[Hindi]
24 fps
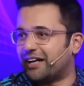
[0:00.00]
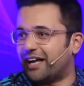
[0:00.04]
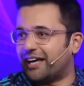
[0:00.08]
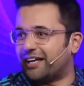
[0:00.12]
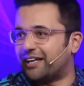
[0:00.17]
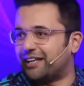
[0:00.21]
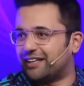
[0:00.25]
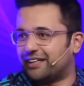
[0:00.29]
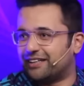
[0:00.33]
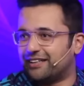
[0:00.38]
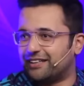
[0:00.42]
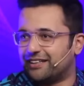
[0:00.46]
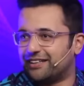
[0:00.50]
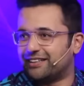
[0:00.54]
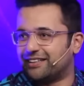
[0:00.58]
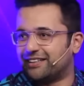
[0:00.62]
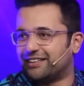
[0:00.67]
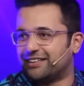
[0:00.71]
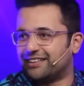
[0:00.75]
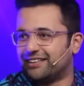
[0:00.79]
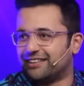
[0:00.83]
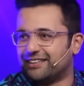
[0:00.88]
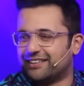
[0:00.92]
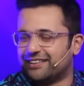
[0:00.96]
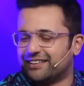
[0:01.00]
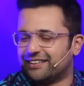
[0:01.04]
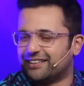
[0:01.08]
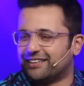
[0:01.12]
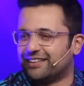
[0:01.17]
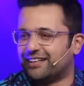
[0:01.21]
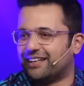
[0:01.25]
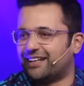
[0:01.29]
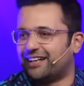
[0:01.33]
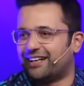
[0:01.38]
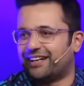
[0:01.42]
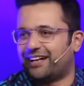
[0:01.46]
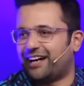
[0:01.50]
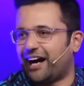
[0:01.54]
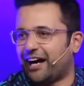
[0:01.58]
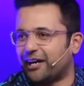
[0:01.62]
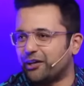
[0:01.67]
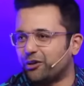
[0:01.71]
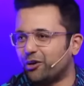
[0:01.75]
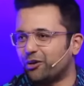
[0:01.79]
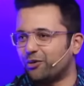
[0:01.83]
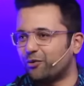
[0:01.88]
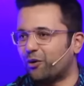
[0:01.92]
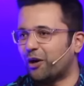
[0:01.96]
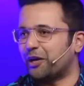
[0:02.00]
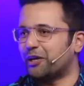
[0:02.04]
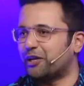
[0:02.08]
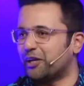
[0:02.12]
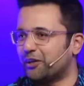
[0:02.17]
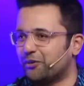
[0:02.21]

नहीं आई डोंट वांट